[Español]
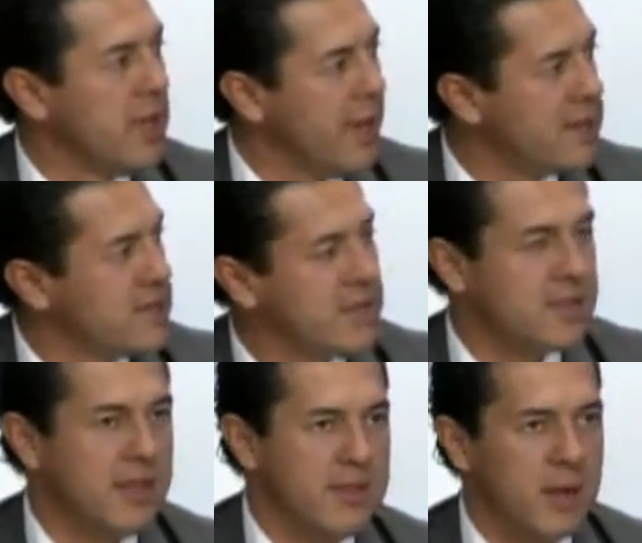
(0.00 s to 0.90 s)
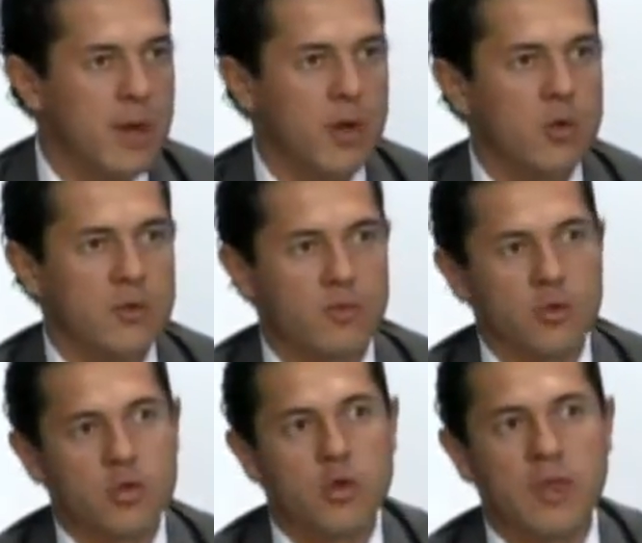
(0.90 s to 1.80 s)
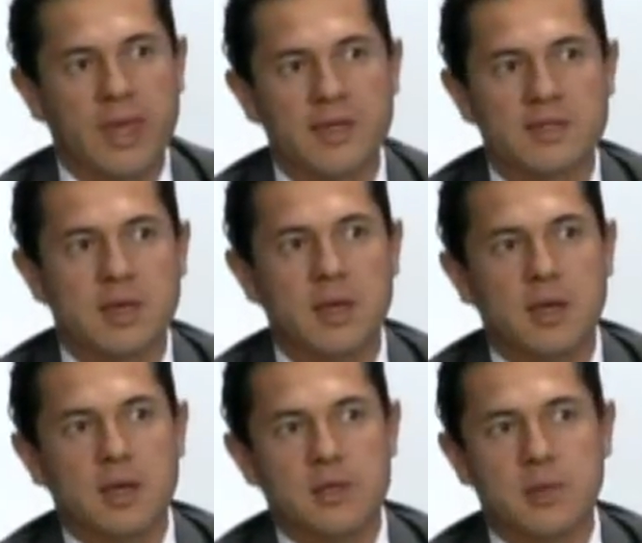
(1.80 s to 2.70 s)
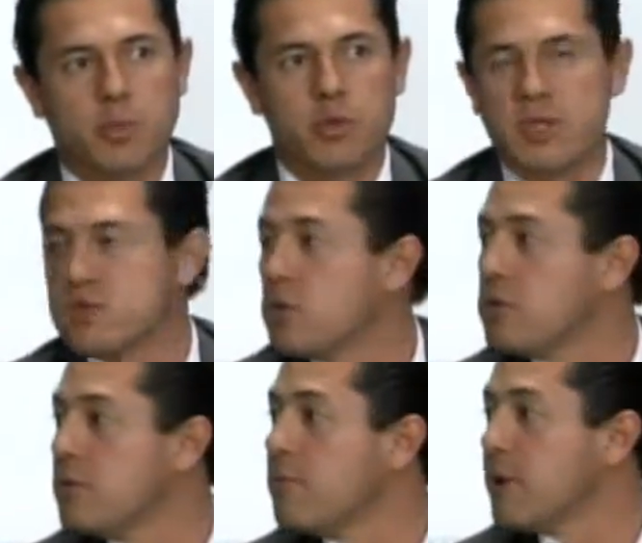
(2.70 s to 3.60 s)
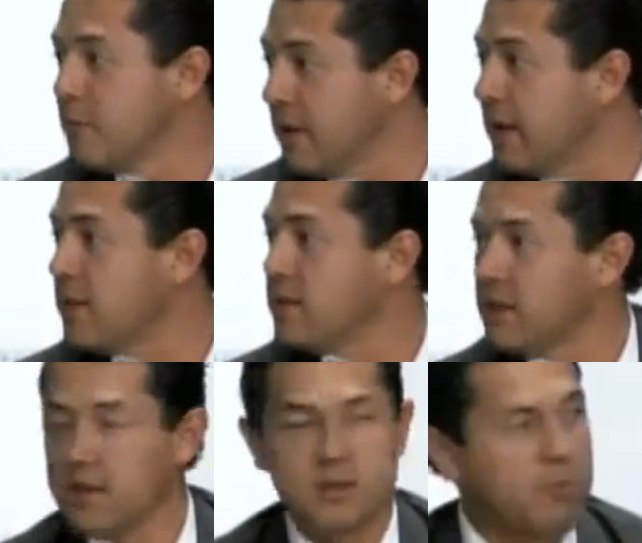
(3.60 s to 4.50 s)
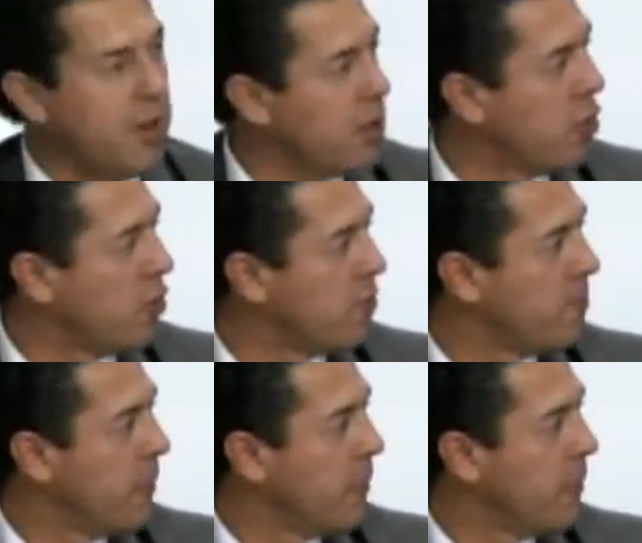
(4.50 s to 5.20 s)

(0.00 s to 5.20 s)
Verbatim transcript: Ese es quizá el trabajo de fondo de esta este diputación permanente y de periodo.